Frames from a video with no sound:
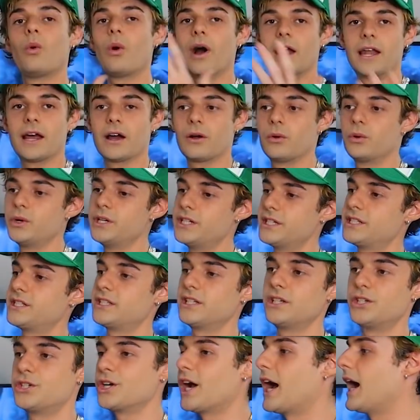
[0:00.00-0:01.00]
quali
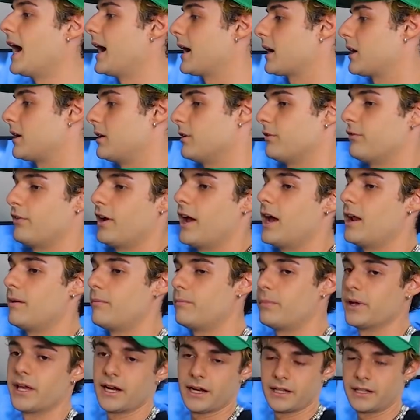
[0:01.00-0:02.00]
acquisti, già, che
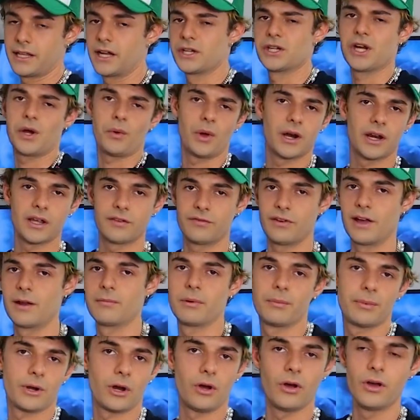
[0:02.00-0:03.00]
felpe In realtà c'è qualche
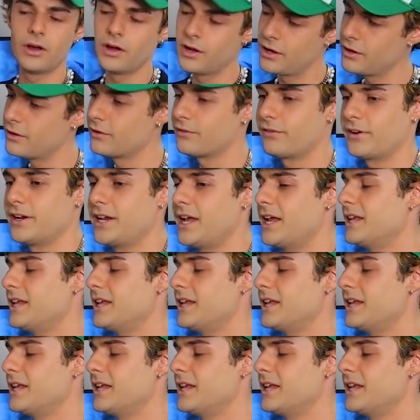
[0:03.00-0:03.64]
felpa, però fa